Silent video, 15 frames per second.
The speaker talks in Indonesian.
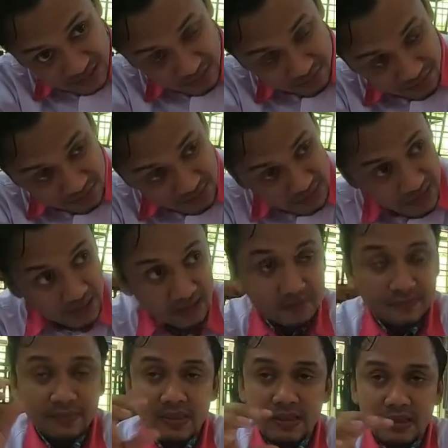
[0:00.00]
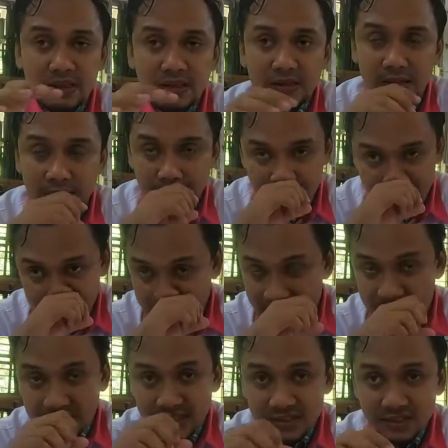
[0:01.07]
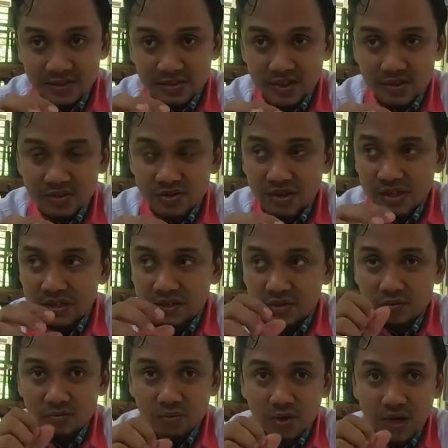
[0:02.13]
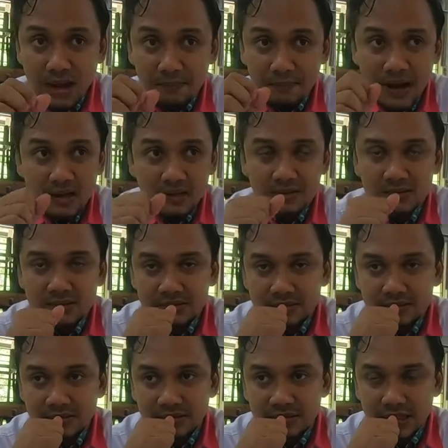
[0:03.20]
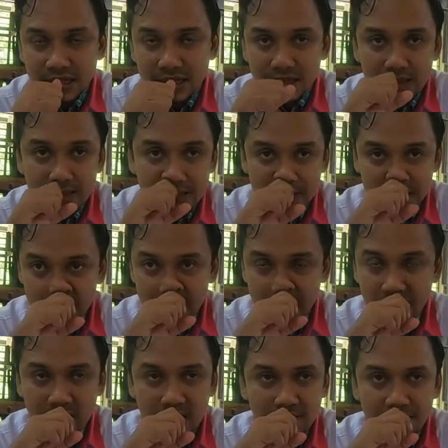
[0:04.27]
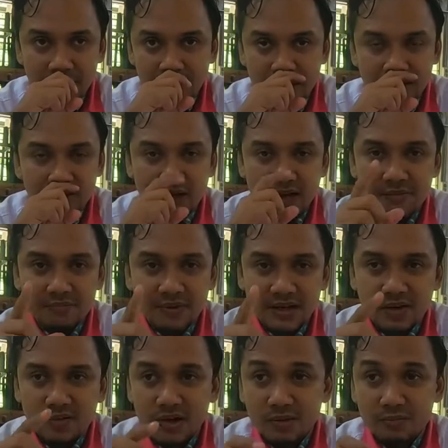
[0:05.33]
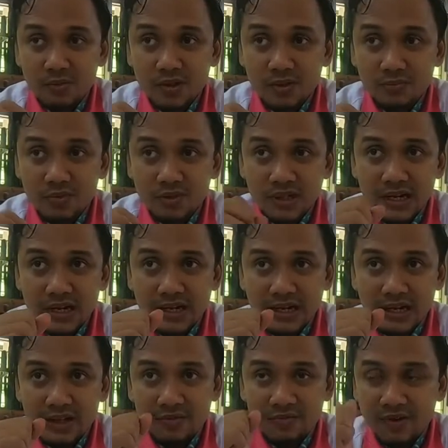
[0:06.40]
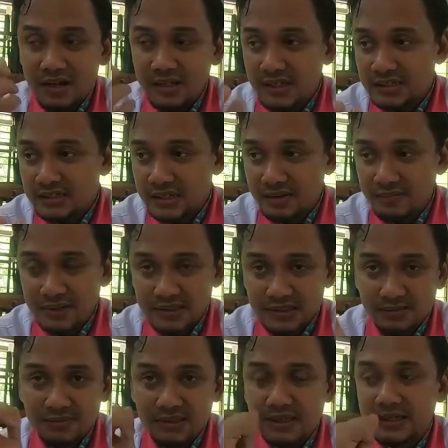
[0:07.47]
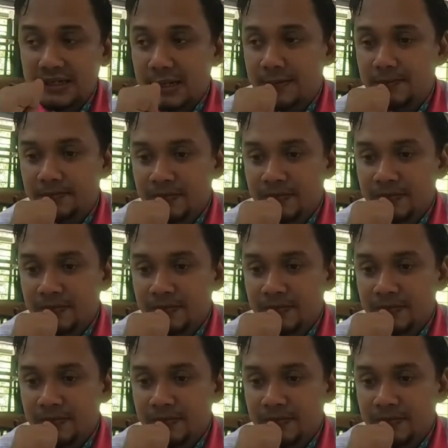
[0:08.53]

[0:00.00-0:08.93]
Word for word: kemudian di bagian atasnya juga sudah tumbuh kapang ya eh, kapang atau kamir yang warna putih-putih lah ada ifanya segala macam tadi ya.